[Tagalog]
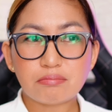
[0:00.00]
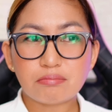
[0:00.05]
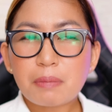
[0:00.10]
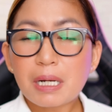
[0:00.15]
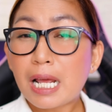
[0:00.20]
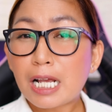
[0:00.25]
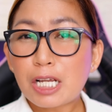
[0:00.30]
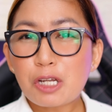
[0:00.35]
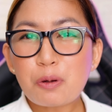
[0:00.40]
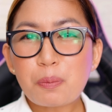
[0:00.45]

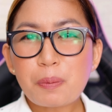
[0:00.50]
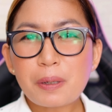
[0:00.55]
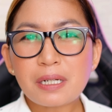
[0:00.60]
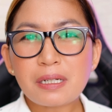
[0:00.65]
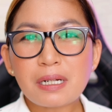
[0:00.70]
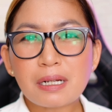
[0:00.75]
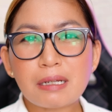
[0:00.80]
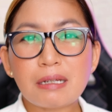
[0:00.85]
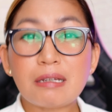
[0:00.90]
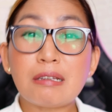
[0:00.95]
palagi ko pa
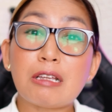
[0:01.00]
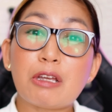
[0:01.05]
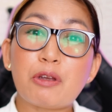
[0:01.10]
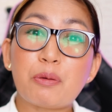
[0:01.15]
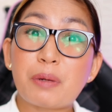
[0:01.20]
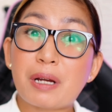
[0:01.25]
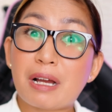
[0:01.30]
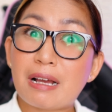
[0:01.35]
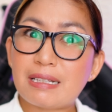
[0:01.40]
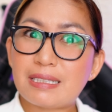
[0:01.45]
rin nakikita
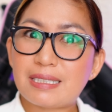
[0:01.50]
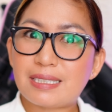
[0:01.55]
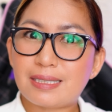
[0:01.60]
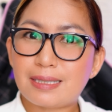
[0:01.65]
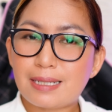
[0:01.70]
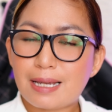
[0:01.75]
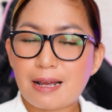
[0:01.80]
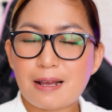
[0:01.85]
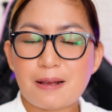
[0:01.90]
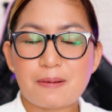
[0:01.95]
yung mga ads
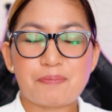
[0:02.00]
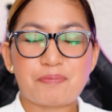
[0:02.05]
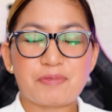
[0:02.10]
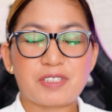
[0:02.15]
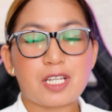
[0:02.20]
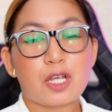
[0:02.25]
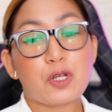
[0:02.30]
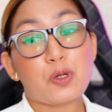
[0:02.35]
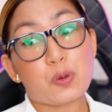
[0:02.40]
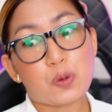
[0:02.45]
niya
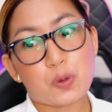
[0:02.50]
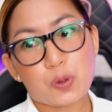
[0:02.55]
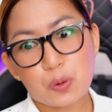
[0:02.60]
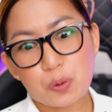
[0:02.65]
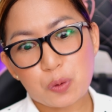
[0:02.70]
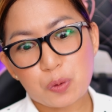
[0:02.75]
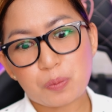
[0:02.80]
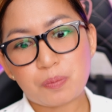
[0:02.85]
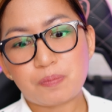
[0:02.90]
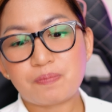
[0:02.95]
sa
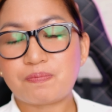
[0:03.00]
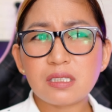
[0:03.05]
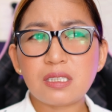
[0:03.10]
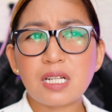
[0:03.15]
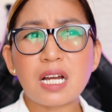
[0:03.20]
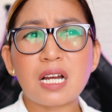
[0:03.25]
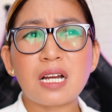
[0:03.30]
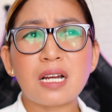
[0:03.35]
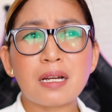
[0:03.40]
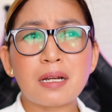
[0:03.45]
YouTube
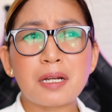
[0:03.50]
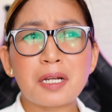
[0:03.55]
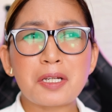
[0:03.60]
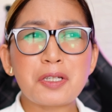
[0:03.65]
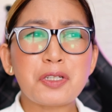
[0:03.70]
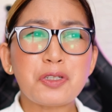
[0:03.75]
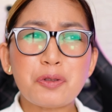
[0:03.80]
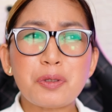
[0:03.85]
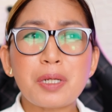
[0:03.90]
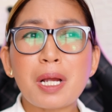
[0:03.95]
na
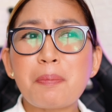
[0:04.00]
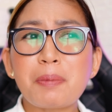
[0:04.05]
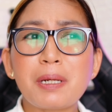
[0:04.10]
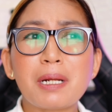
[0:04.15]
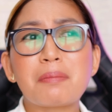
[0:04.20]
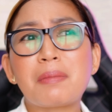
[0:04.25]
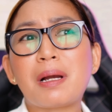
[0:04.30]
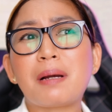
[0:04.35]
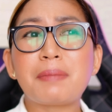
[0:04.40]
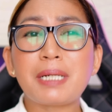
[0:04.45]
yun nga,
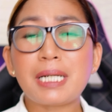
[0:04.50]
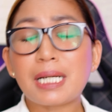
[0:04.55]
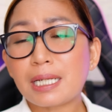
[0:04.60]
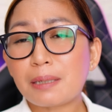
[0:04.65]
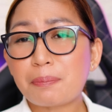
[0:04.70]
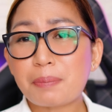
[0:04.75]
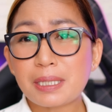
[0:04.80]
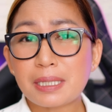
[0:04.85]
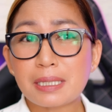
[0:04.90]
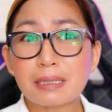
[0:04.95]

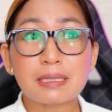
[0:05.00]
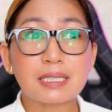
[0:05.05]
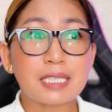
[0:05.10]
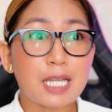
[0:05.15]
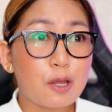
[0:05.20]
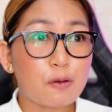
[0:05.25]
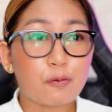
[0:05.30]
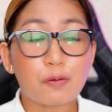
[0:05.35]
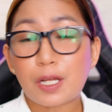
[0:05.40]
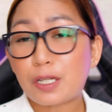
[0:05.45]
pinagmamalaki pa niyang
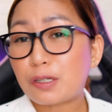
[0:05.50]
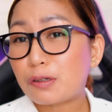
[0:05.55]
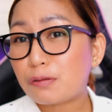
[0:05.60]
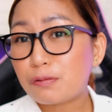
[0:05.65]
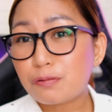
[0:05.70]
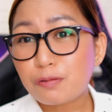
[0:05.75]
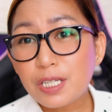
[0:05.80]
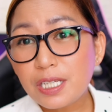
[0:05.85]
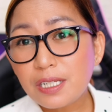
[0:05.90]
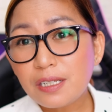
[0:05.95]
safe and
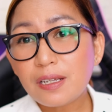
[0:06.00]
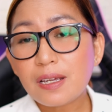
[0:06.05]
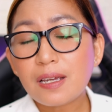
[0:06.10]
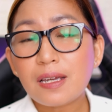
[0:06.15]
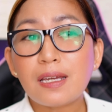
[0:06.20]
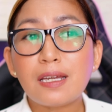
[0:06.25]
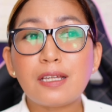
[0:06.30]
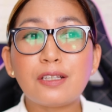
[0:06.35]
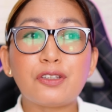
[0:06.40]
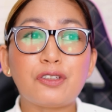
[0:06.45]

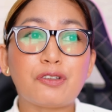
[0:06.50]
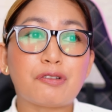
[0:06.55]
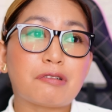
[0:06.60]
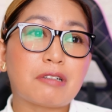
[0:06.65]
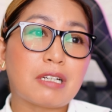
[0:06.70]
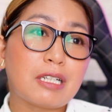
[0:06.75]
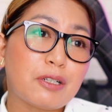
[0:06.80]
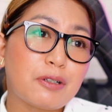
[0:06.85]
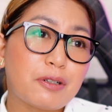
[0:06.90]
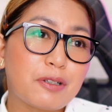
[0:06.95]
convenient, yung
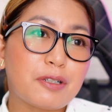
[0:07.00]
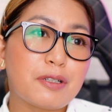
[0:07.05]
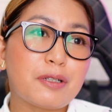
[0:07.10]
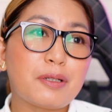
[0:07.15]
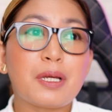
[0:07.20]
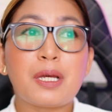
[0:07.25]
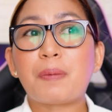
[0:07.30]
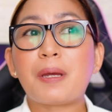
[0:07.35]
ganon.